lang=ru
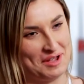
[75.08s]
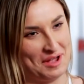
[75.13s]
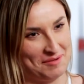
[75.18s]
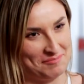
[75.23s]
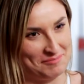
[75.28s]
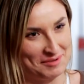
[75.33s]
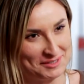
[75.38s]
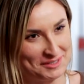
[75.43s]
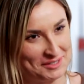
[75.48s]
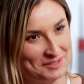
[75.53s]

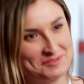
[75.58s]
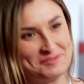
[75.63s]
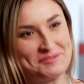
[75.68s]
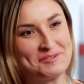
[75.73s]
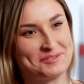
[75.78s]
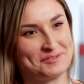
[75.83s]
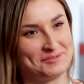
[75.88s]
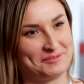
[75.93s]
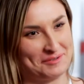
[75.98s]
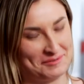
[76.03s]

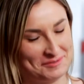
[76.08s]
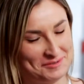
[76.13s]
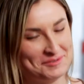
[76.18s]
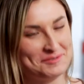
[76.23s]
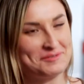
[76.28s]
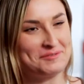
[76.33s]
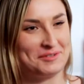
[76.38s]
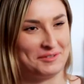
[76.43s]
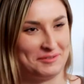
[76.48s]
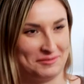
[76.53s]
амбассадорство и
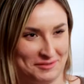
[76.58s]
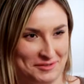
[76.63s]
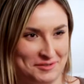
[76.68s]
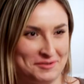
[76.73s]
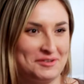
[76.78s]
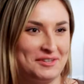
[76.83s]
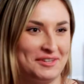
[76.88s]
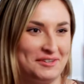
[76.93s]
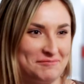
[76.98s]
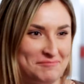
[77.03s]
все, вот,
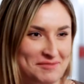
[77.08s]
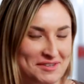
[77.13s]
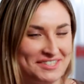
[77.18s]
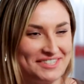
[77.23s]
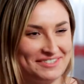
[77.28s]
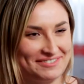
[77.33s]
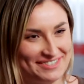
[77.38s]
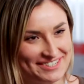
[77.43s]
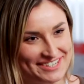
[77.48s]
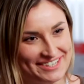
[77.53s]
все это
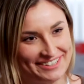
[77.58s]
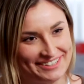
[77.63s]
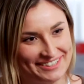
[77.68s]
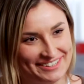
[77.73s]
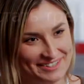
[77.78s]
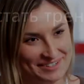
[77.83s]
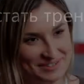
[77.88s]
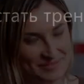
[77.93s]
вместе взятое.